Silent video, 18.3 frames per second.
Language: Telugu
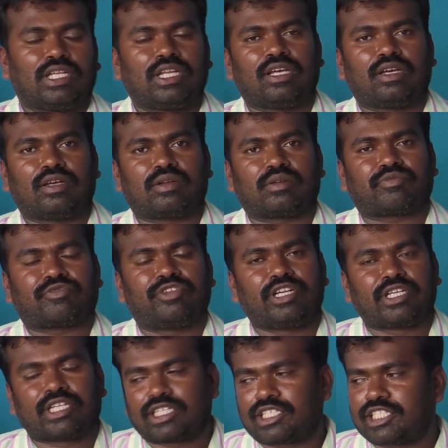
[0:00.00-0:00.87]
ఇలా
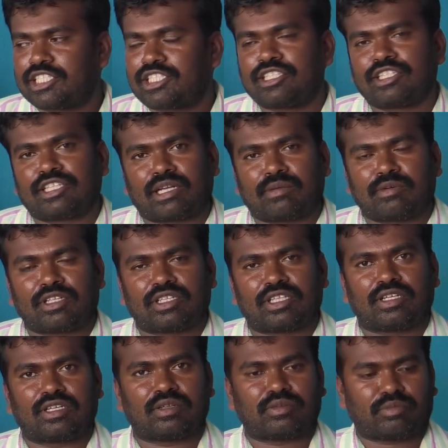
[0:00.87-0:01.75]
ఫిల్టర్ చేసిన
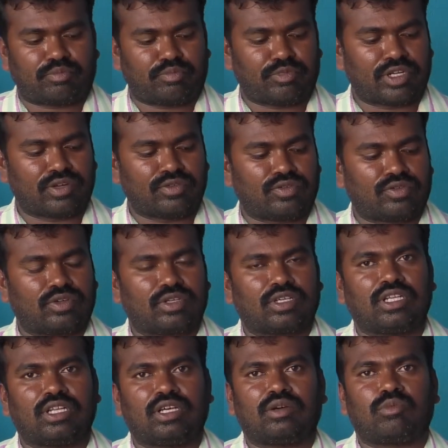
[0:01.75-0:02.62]
తర్వాత మనం
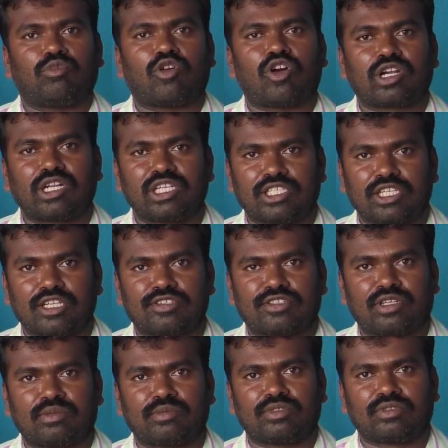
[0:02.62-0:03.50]
ఇలా బాటిలింగ్
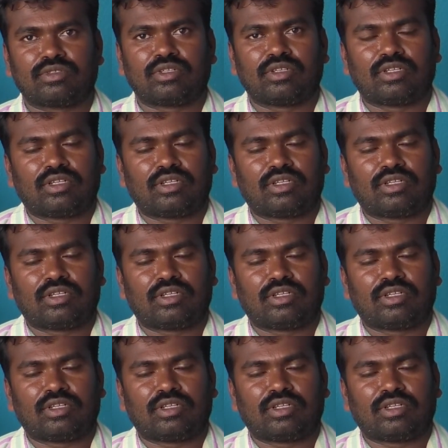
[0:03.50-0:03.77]
చేస్తాము